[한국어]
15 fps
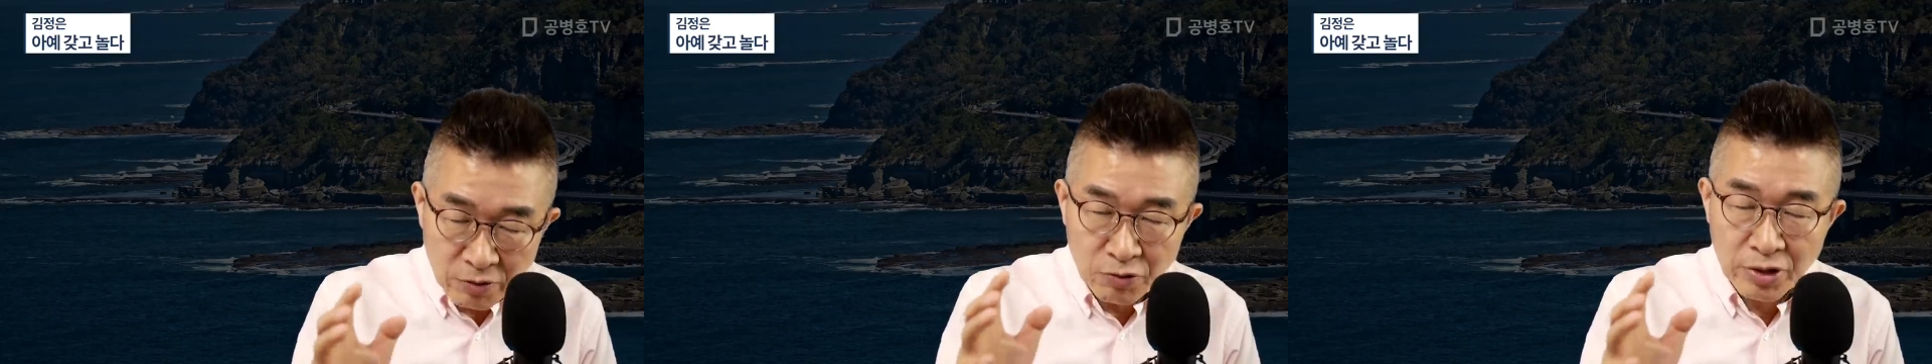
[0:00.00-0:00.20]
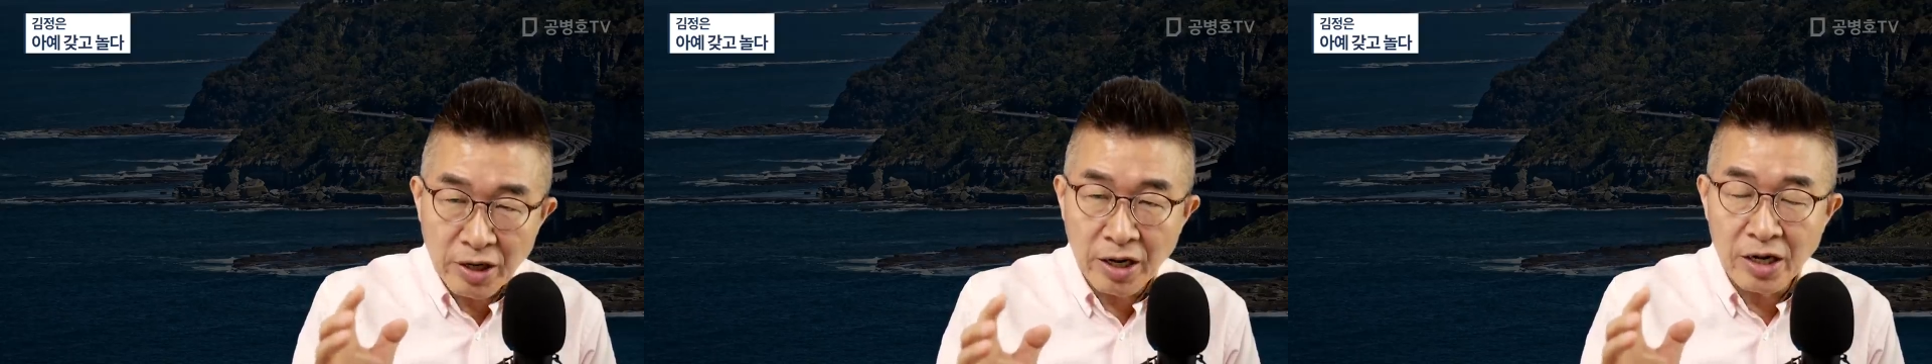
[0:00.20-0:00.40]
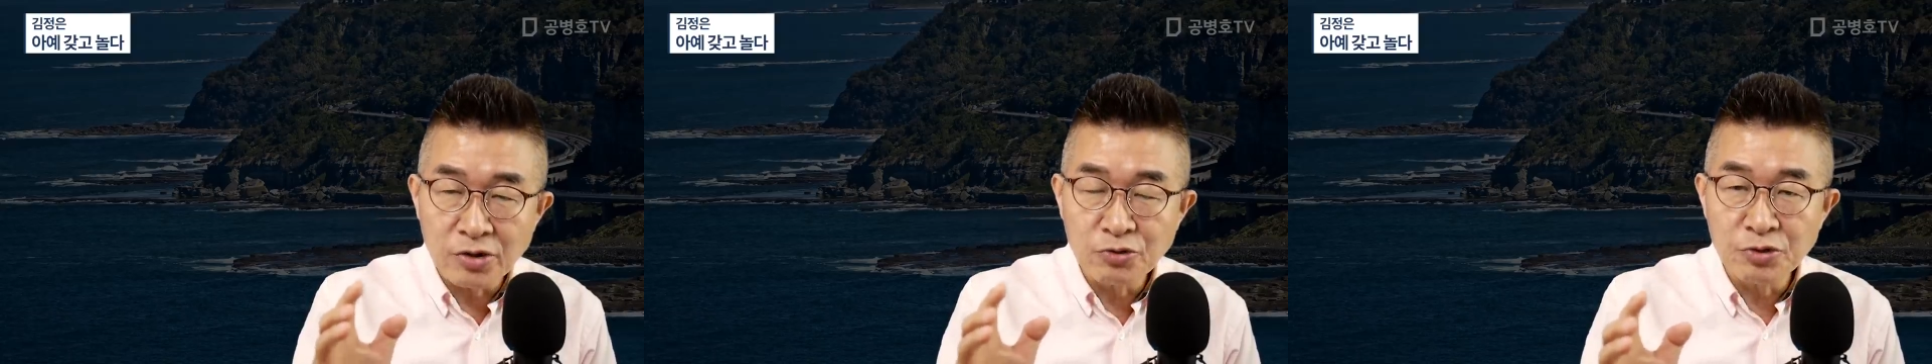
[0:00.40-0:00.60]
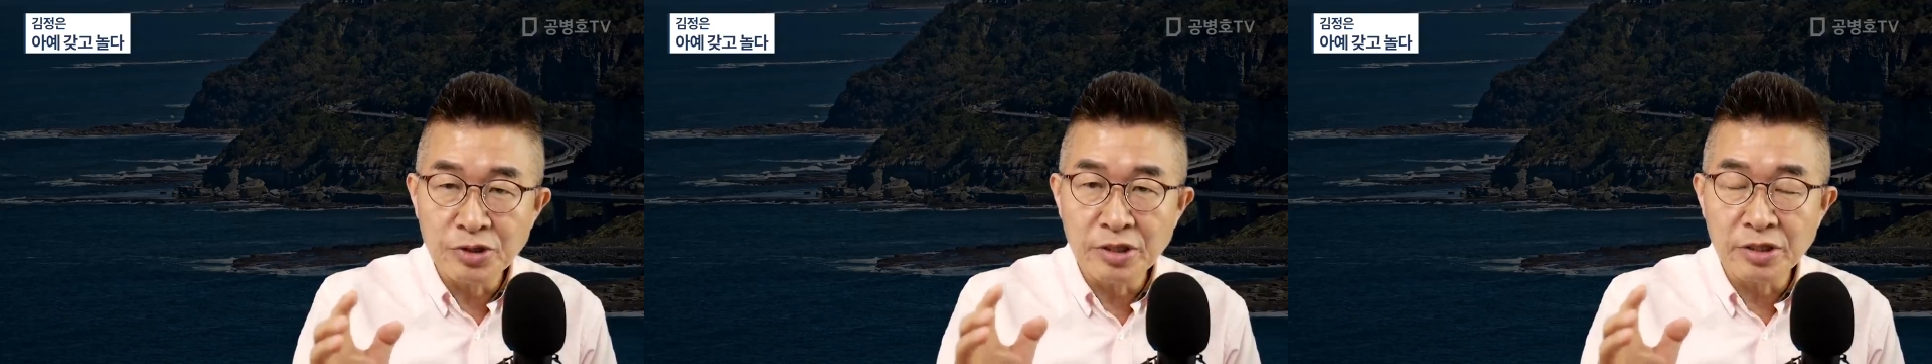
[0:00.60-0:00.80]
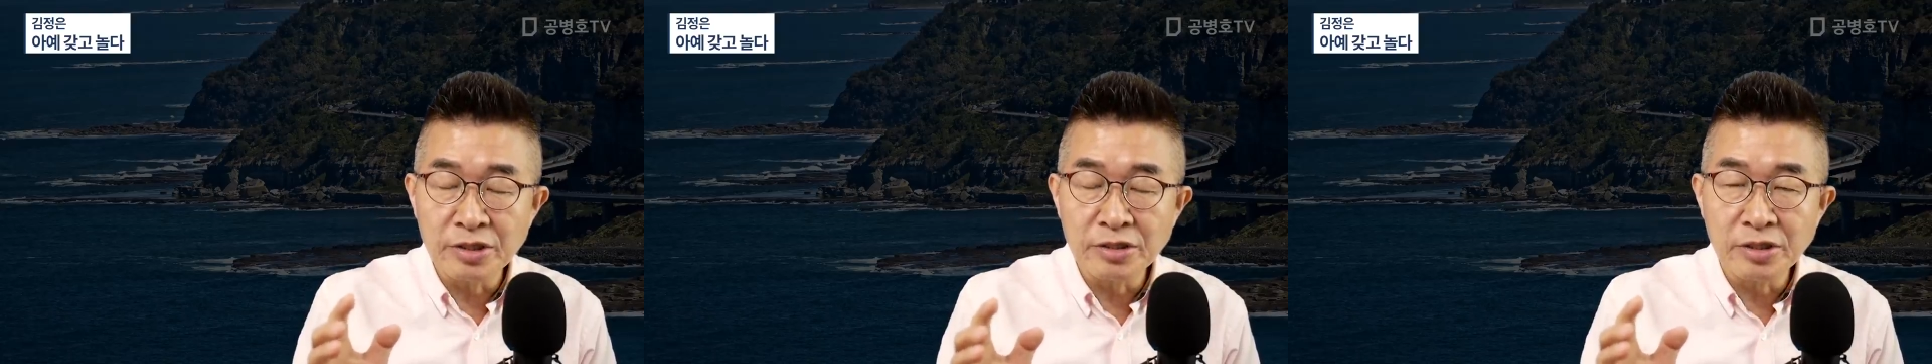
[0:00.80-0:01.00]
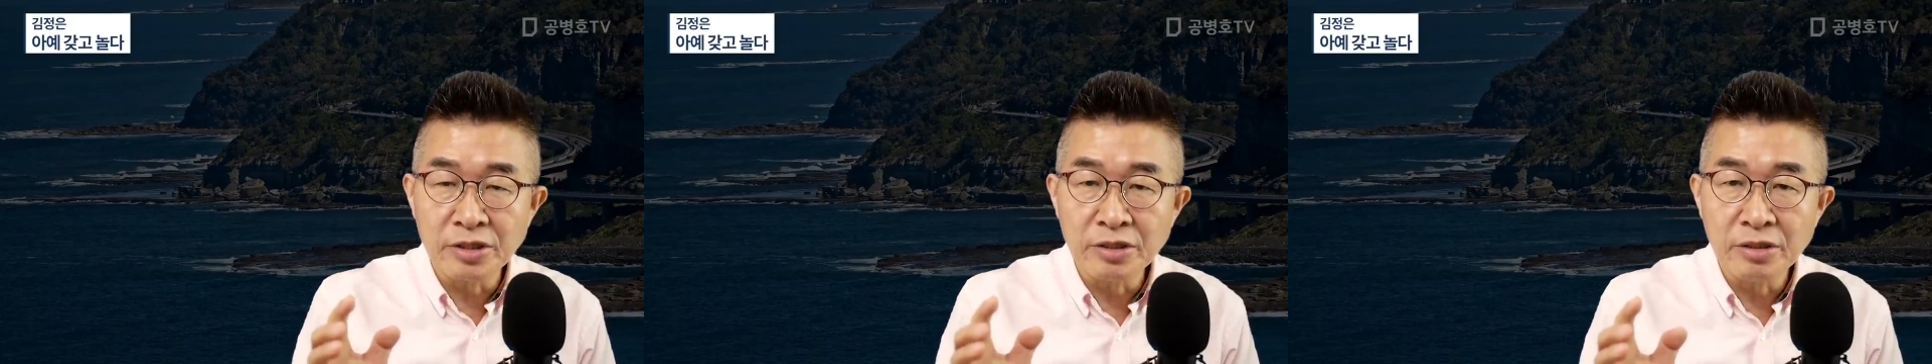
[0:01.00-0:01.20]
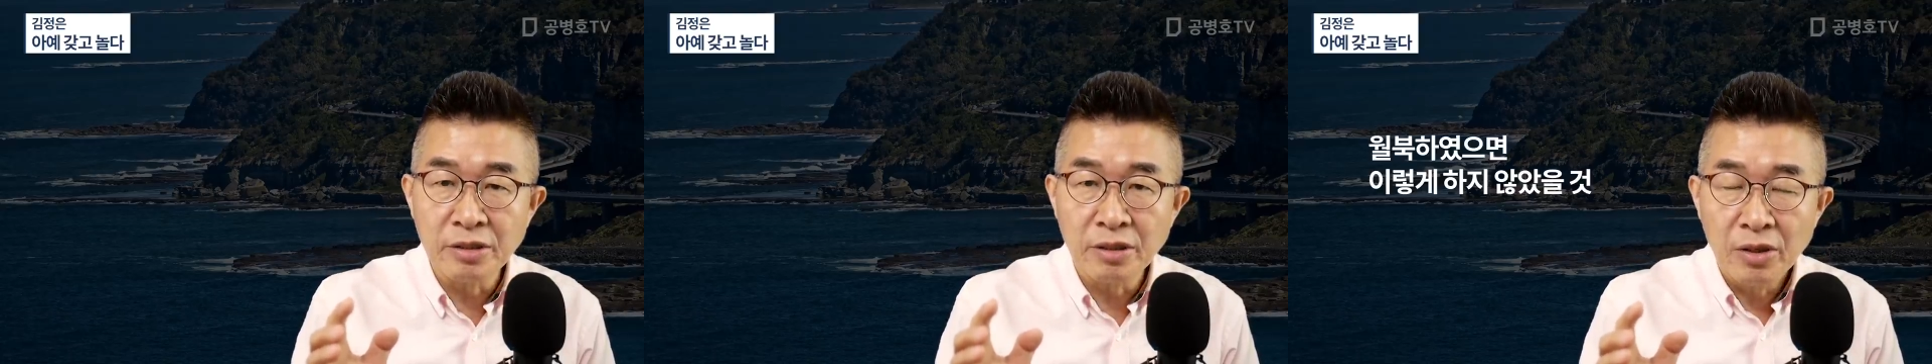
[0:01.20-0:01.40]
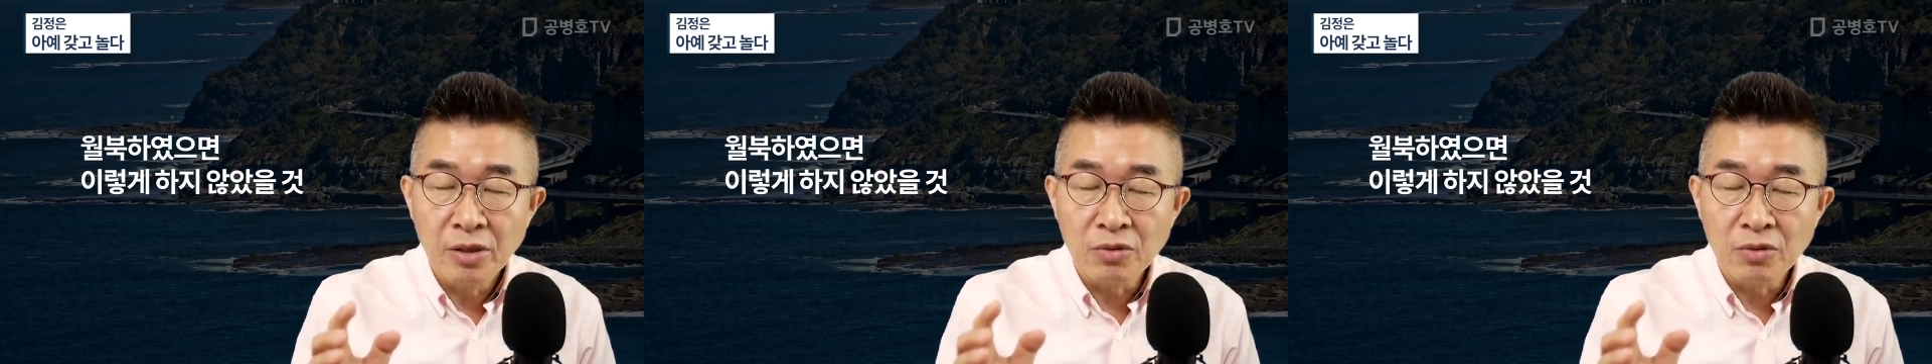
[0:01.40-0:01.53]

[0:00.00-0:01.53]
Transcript: 우리가 알 수 있는 것은